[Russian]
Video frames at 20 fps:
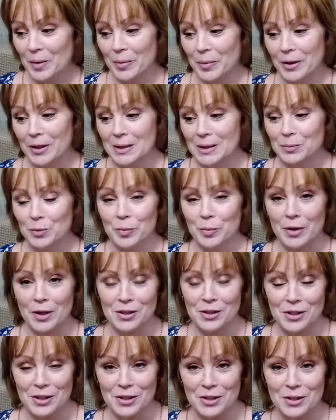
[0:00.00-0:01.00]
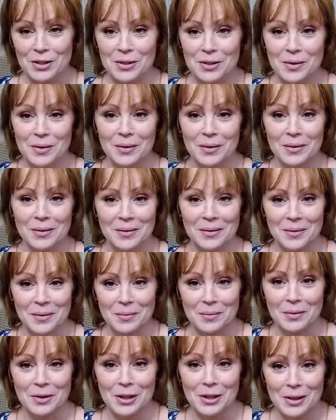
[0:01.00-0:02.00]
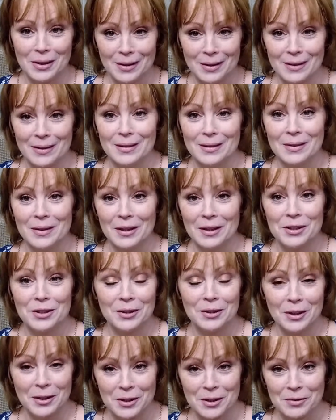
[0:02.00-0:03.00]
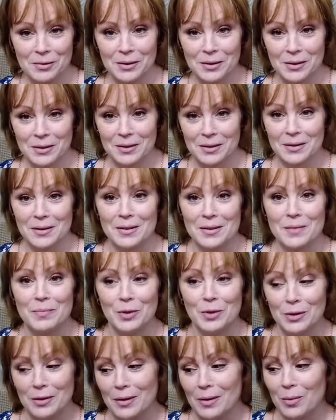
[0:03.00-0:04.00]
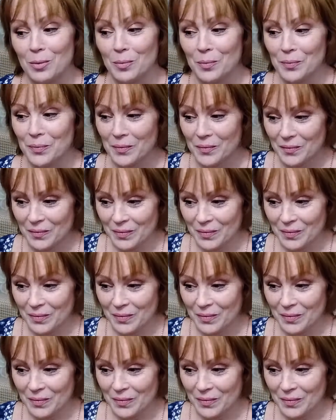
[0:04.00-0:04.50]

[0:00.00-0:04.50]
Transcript: Поэтому у меня 10 э, гелей одинаковых э, с миндалем.